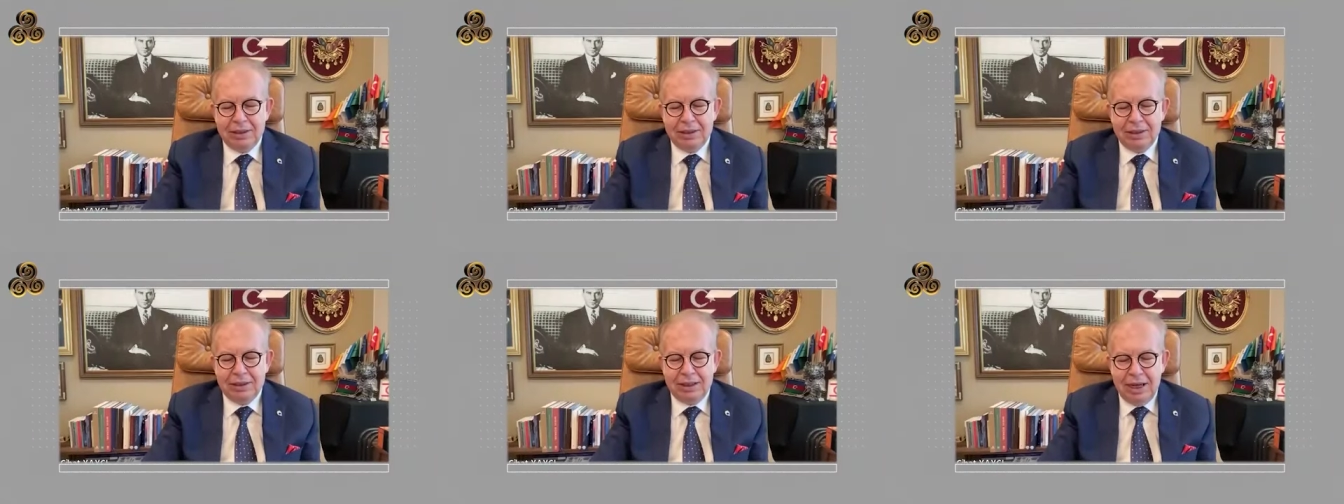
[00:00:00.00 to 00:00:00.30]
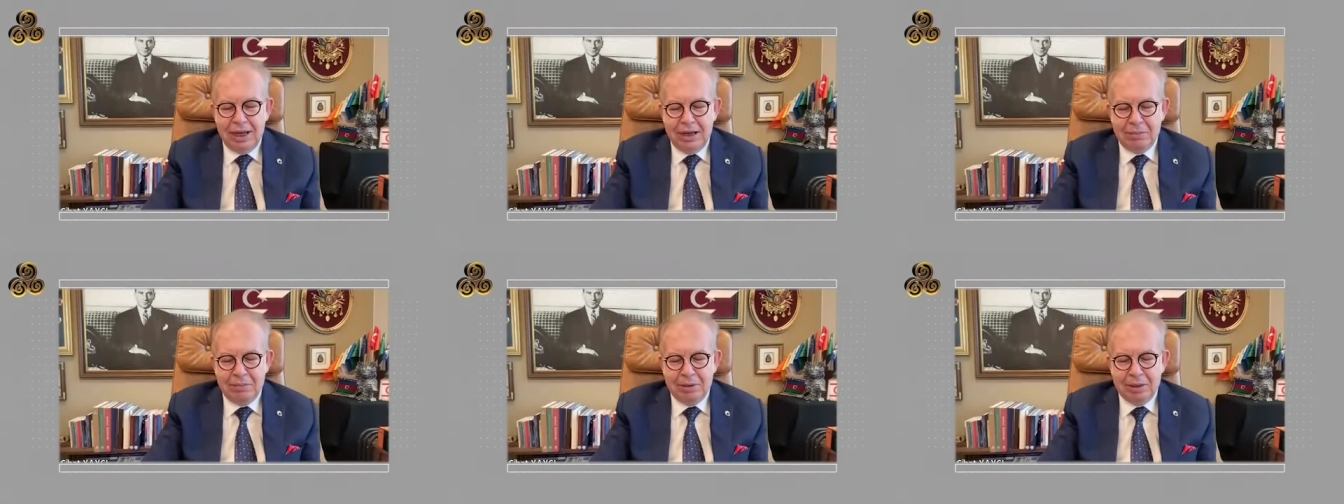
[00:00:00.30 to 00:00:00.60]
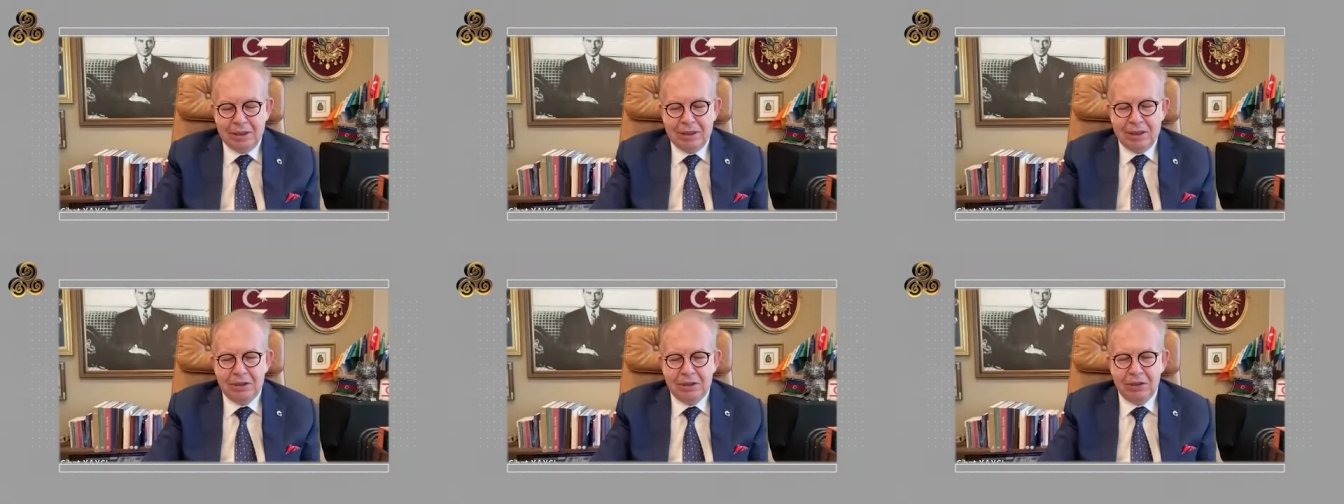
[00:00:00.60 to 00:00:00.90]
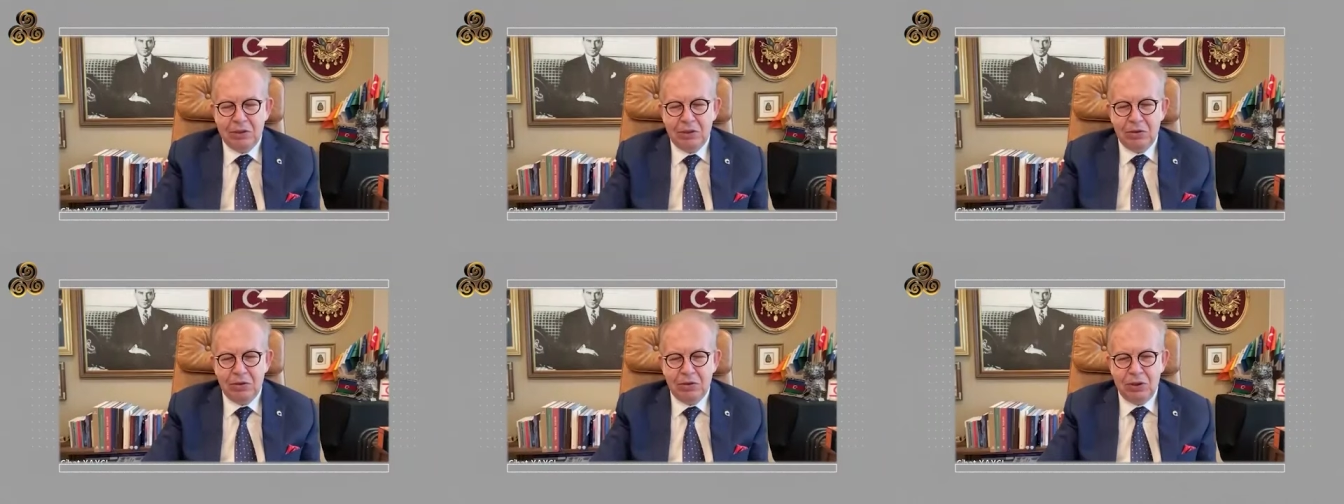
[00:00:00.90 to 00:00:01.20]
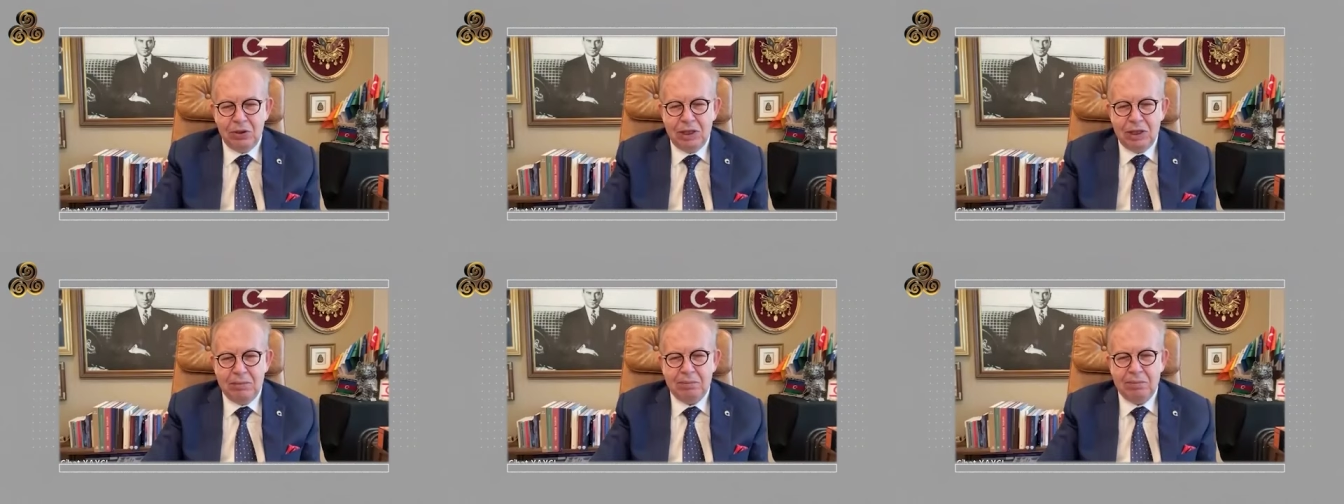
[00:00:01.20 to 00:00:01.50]
gelmesinin
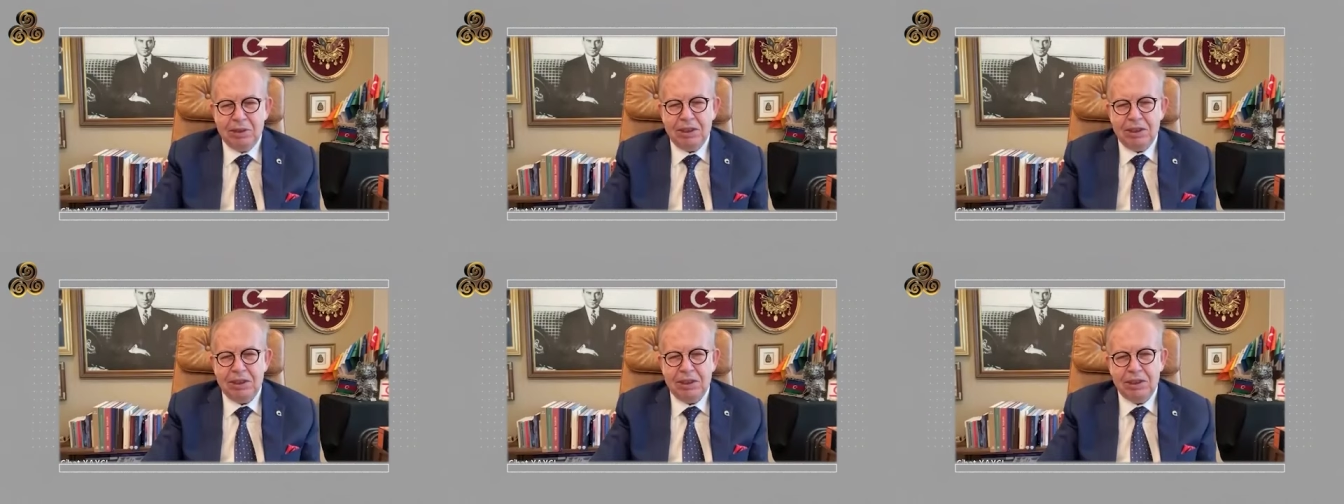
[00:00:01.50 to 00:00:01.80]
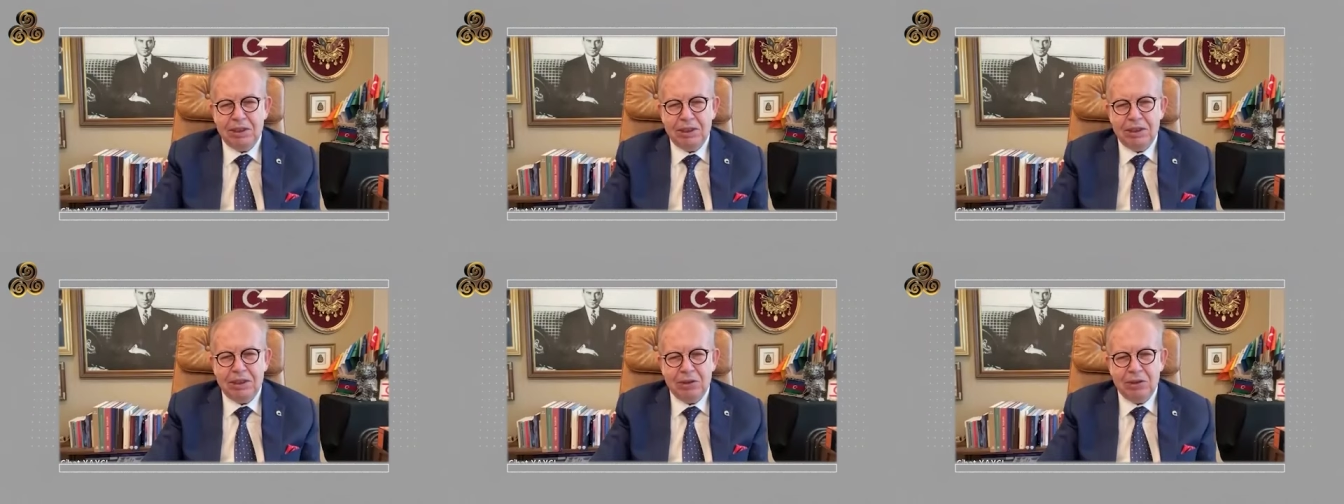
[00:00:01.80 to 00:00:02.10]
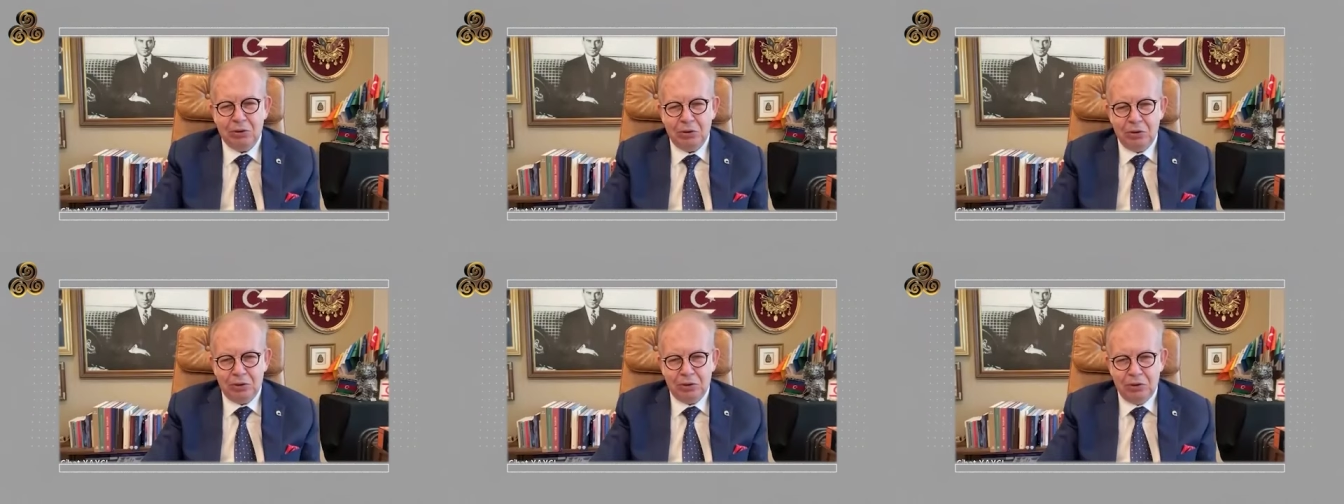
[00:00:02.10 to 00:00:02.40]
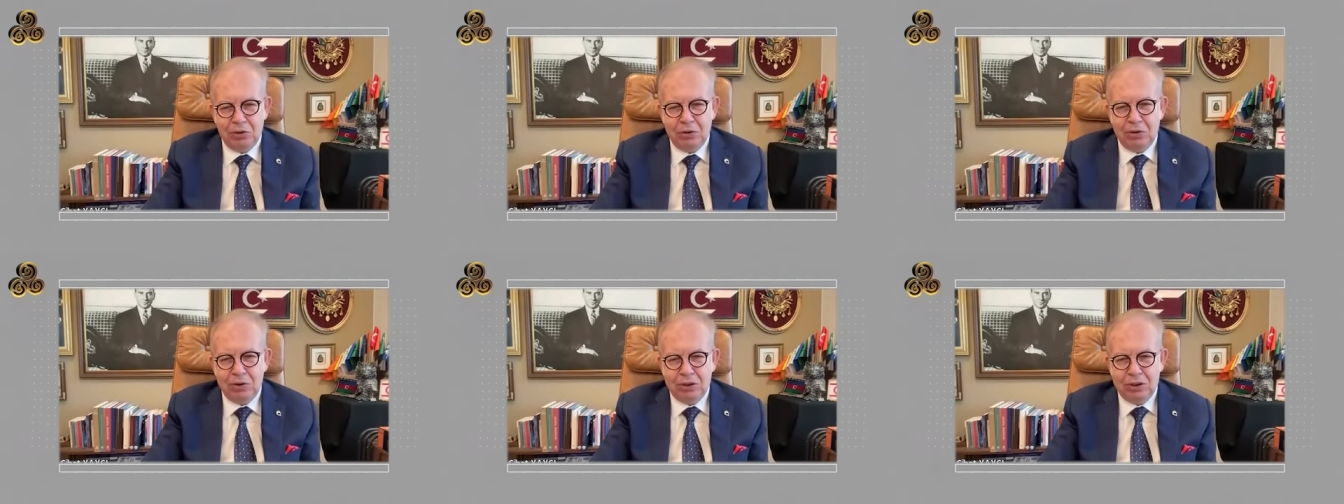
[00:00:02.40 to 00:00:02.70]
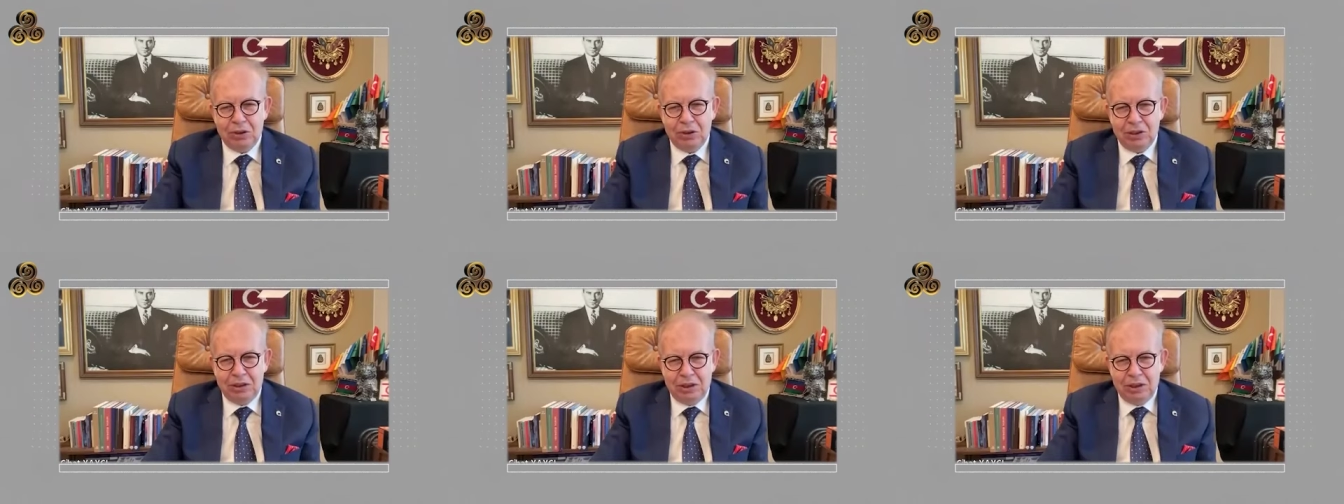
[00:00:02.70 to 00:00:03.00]
önlenmesi için de çok
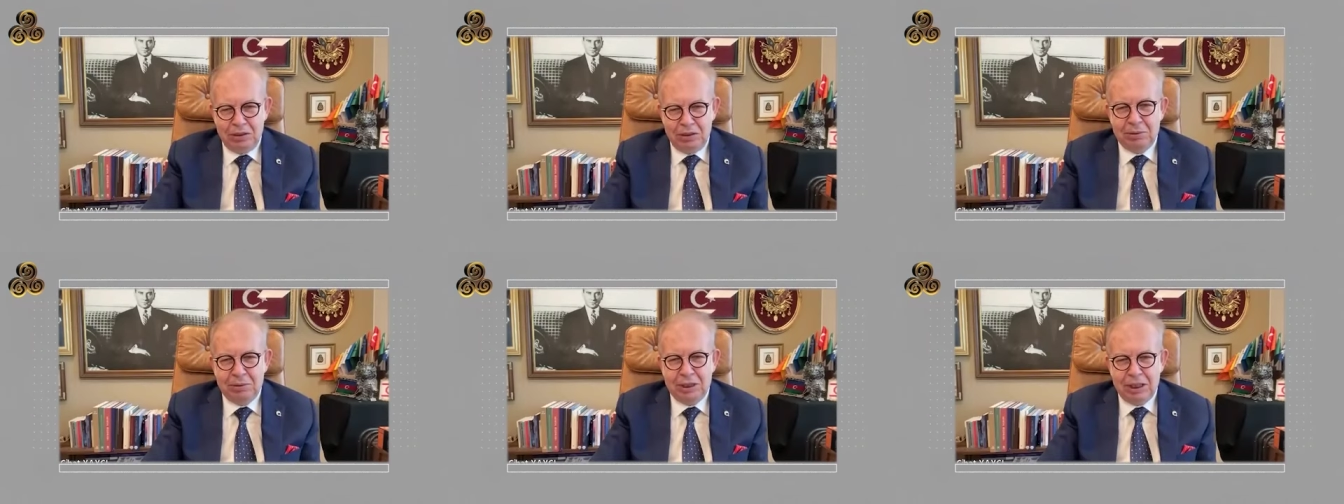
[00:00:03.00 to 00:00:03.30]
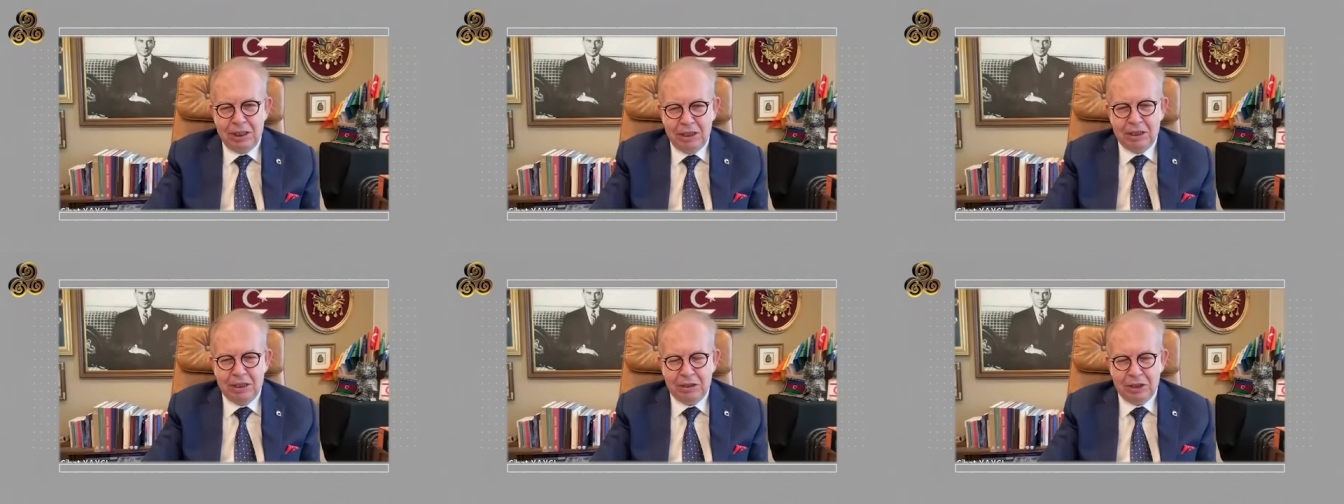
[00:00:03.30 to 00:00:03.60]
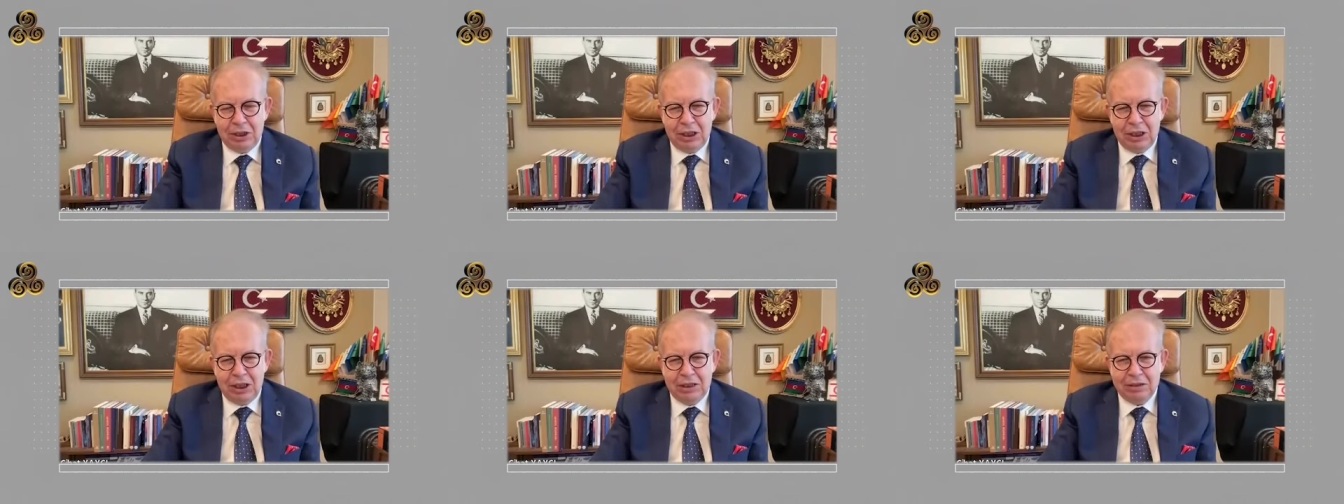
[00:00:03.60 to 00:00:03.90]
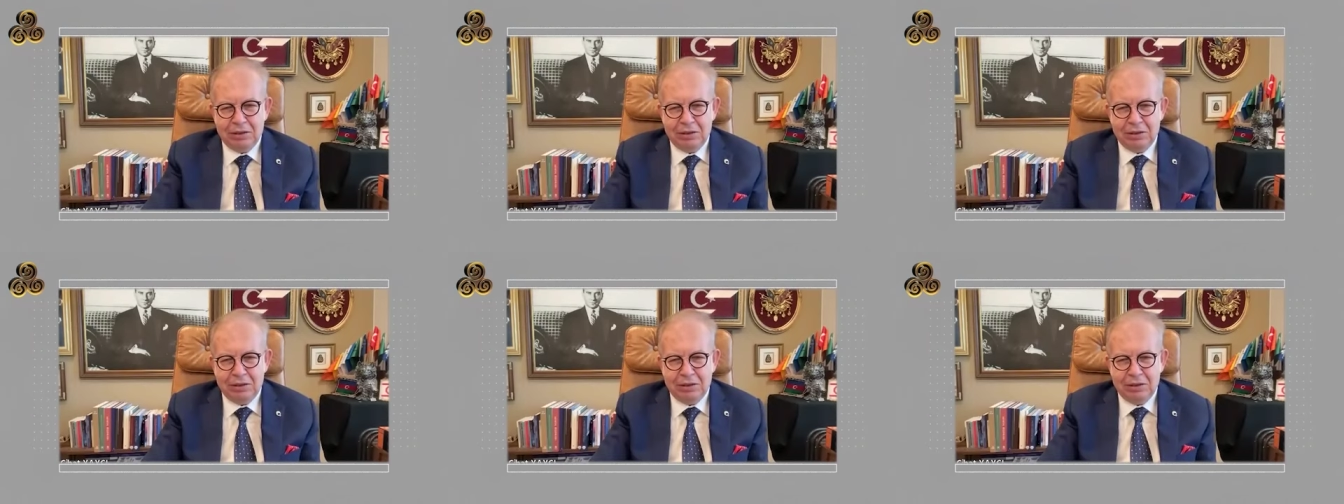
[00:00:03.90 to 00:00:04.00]
iyi bir gerekçe